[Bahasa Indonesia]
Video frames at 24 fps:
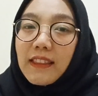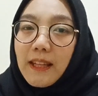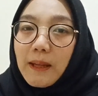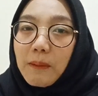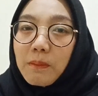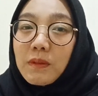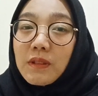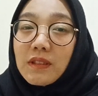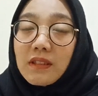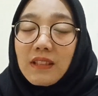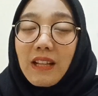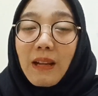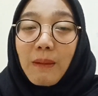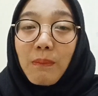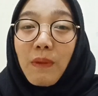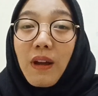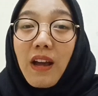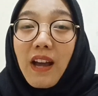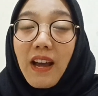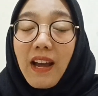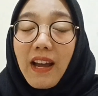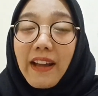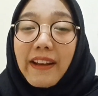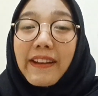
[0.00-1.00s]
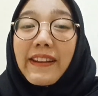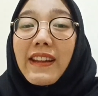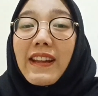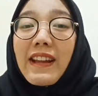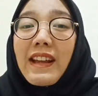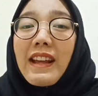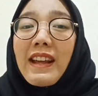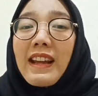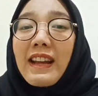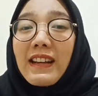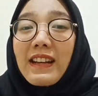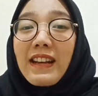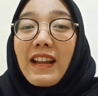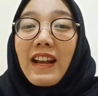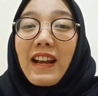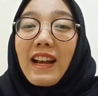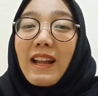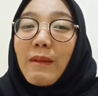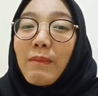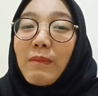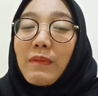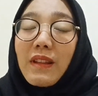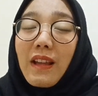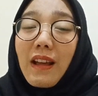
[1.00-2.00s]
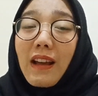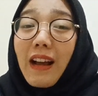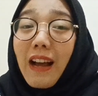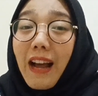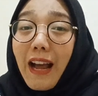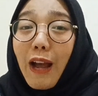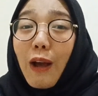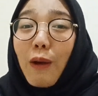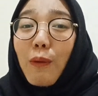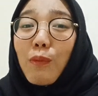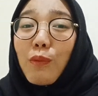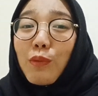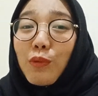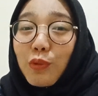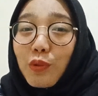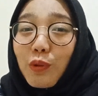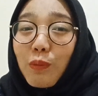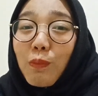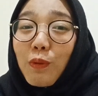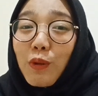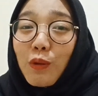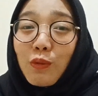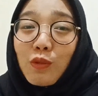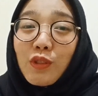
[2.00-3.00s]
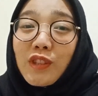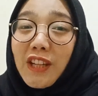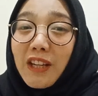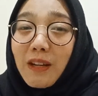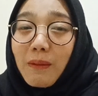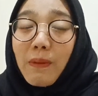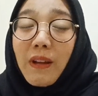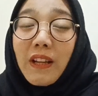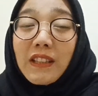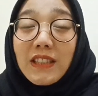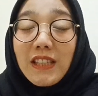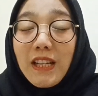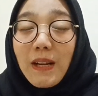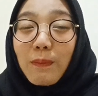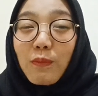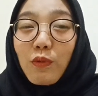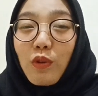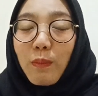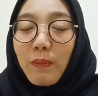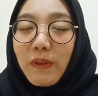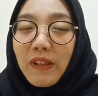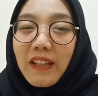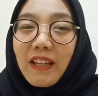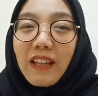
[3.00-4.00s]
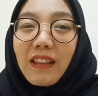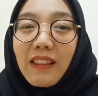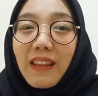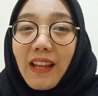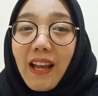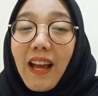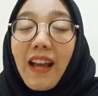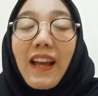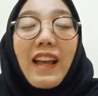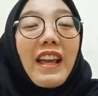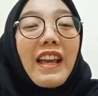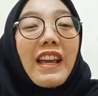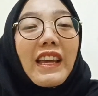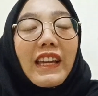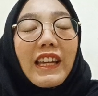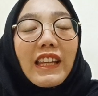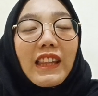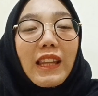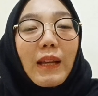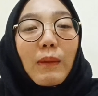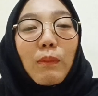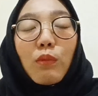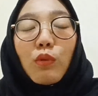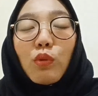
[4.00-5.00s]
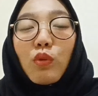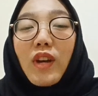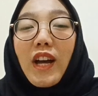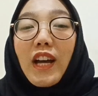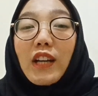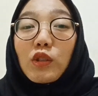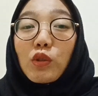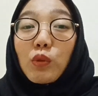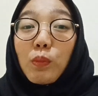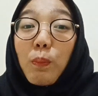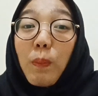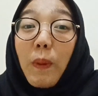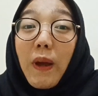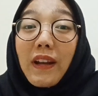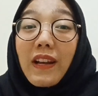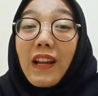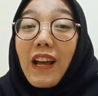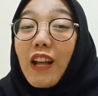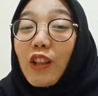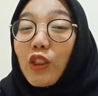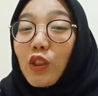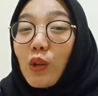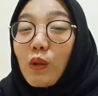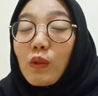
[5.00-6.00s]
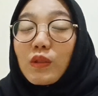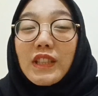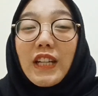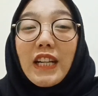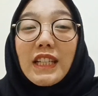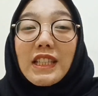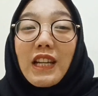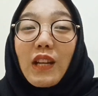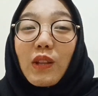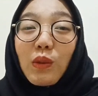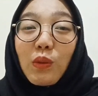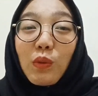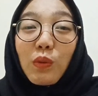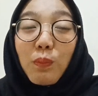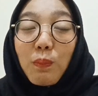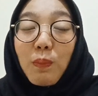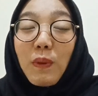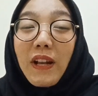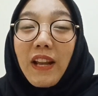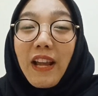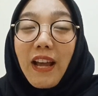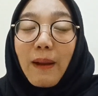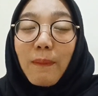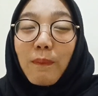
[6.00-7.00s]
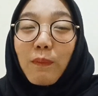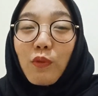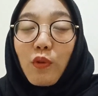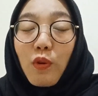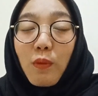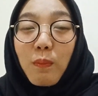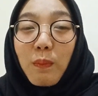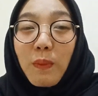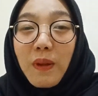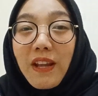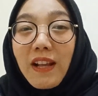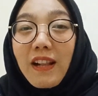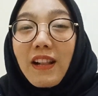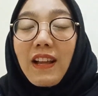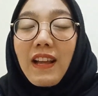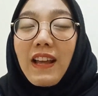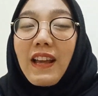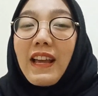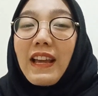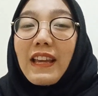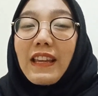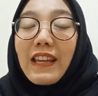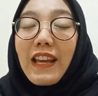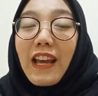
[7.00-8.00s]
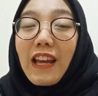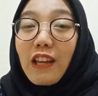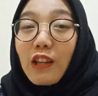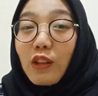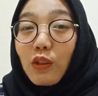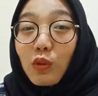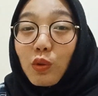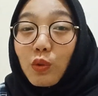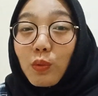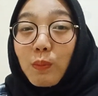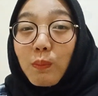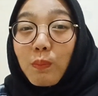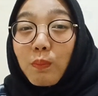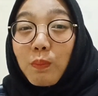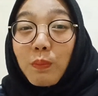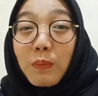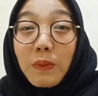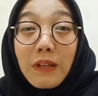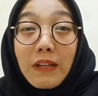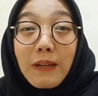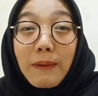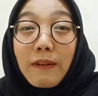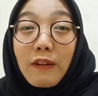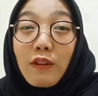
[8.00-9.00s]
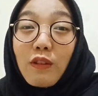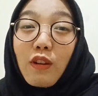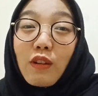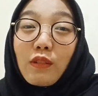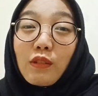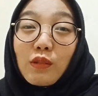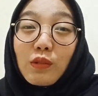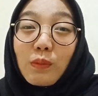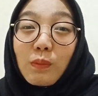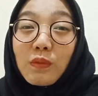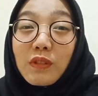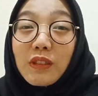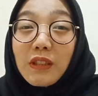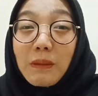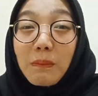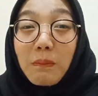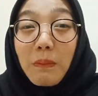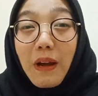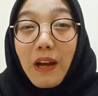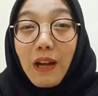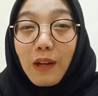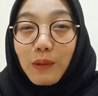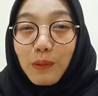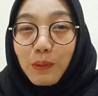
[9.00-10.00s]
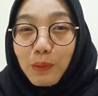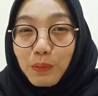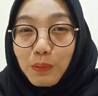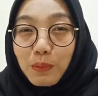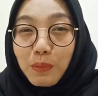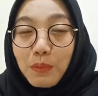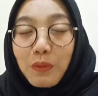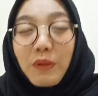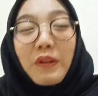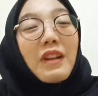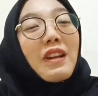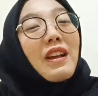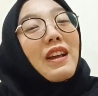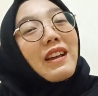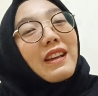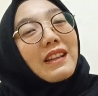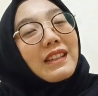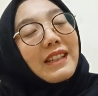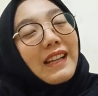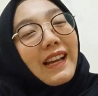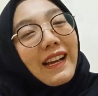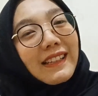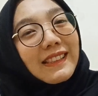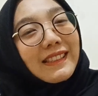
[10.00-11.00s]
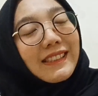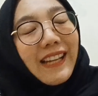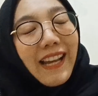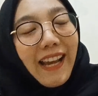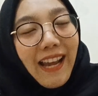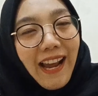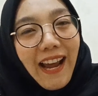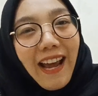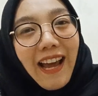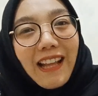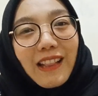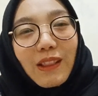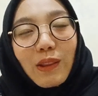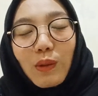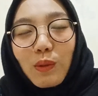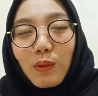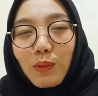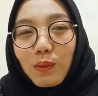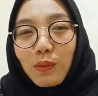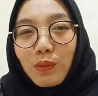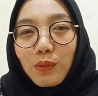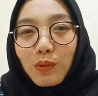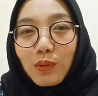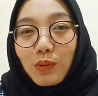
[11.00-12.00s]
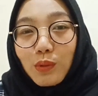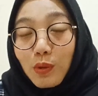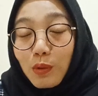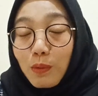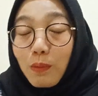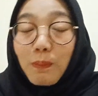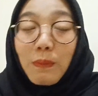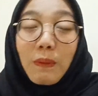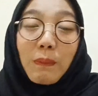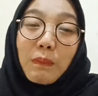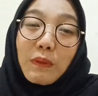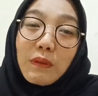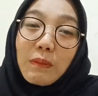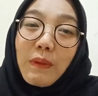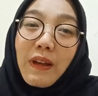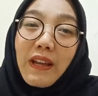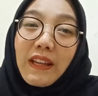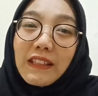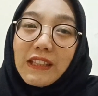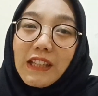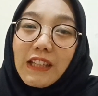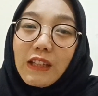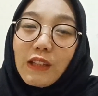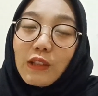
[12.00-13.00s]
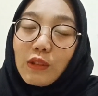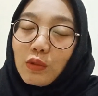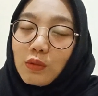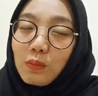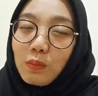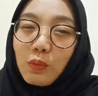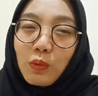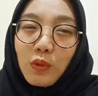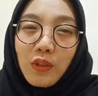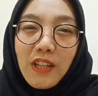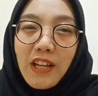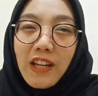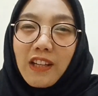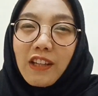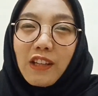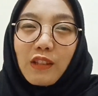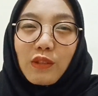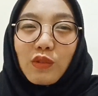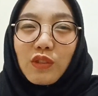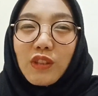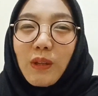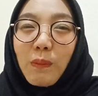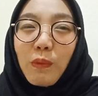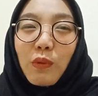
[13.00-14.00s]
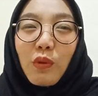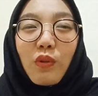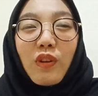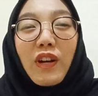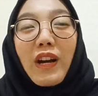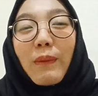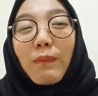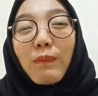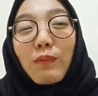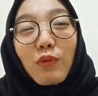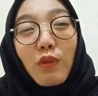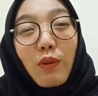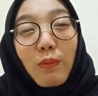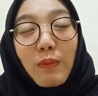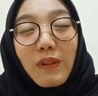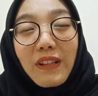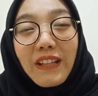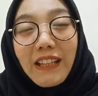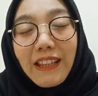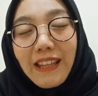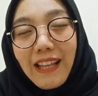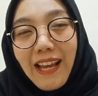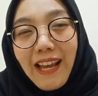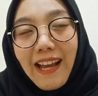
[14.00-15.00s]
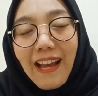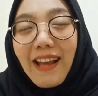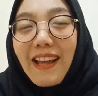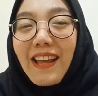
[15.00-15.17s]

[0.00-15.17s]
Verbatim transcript: tips tambahan dalam langkah untuk menunjang keberhasilan family kita kita butuh asupan atau salah satu pilihan formil yaitu mengkonsumsi madu yang sehat untuk memperbaiki kesuburan dan juga mendukung tubuh kita.